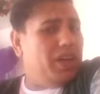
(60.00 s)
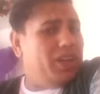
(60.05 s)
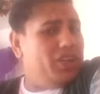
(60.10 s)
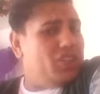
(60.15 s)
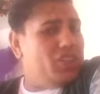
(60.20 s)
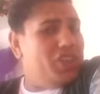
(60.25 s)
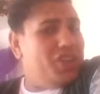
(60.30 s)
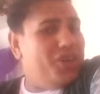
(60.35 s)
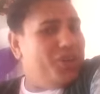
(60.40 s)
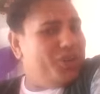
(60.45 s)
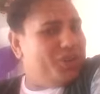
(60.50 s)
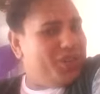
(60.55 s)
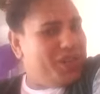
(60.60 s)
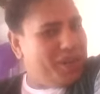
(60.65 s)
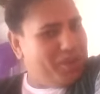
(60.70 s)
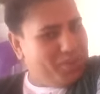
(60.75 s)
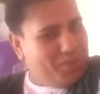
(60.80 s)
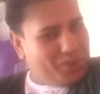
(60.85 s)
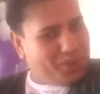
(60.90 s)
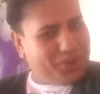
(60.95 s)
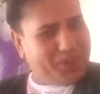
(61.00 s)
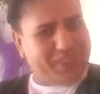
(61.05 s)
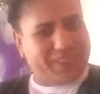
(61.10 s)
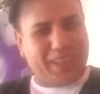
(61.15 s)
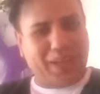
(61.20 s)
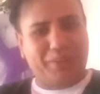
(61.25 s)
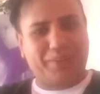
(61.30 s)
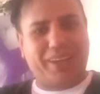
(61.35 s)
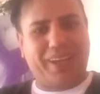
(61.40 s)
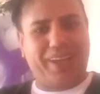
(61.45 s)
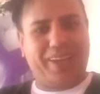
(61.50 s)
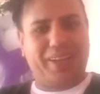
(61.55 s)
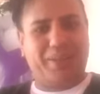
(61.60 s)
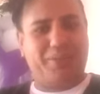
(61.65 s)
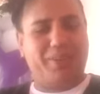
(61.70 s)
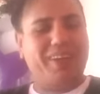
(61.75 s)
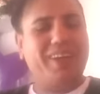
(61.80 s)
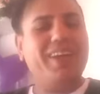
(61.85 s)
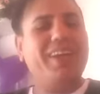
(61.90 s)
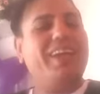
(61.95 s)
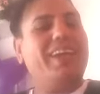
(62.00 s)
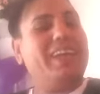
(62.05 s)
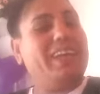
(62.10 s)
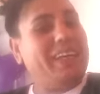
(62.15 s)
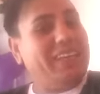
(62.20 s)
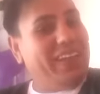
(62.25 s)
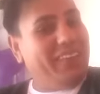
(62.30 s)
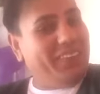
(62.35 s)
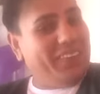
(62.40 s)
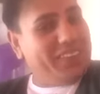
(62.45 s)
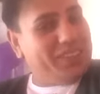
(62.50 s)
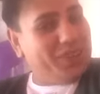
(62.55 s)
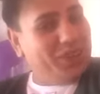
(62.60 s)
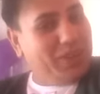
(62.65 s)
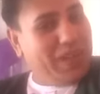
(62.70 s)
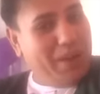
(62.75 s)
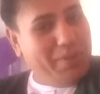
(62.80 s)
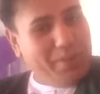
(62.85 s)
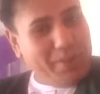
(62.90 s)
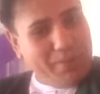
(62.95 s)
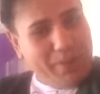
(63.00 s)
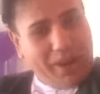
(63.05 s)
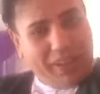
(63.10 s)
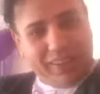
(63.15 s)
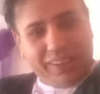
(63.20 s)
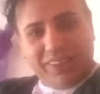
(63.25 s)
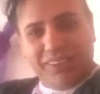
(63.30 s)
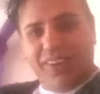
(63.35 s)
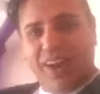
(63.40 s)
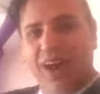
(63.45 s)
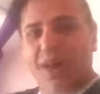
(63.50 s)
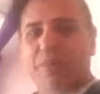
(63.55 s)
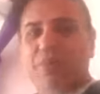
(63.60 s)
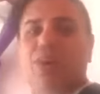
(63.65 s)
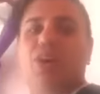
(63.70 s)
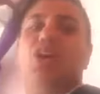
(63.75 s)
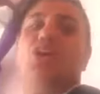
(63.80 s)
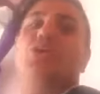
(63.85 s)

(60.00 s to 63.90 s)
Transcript: hacıya hocaya mı okursam kendimi? İyi nefesi olan bir mantı var mı?